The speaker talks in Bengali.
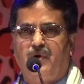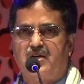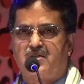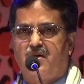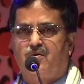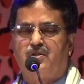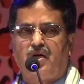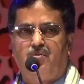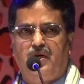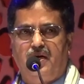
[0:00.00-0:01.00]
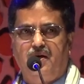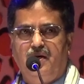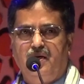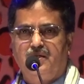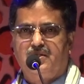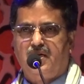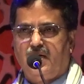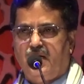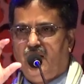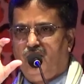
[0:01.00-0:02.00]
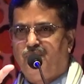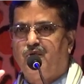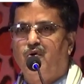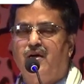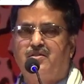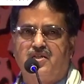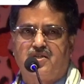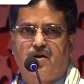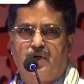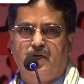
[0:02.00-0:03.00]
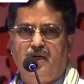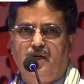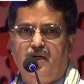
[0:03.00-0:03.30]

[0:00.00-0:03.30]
ভাষায় কথা বলেন সেটাকে অ্যাডপ্ট করার চেষ্টা করে